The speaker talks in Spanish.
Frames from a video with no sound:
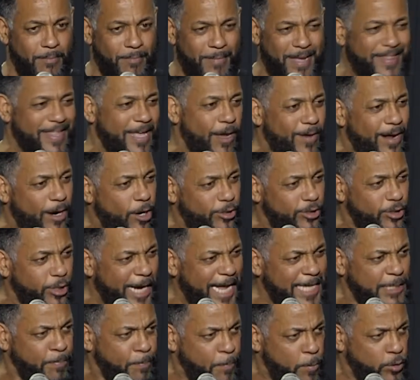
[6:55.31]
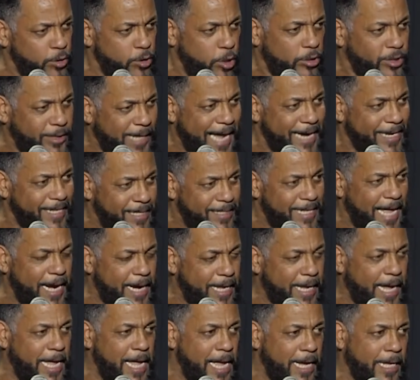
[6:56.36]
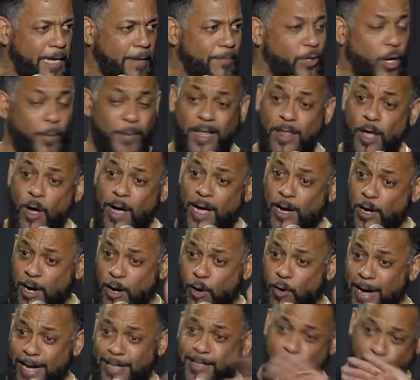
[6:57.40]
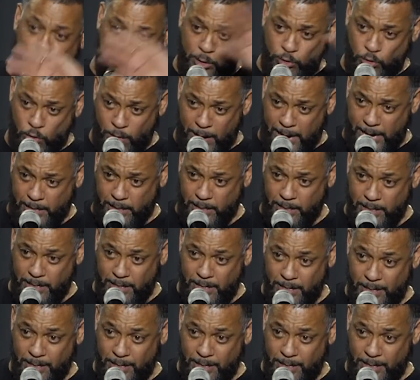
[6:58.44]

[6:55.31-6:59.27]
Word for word: Me dejó en los tres puntos cardinales que hay aquí. No me dejó en el oeste porque no hay.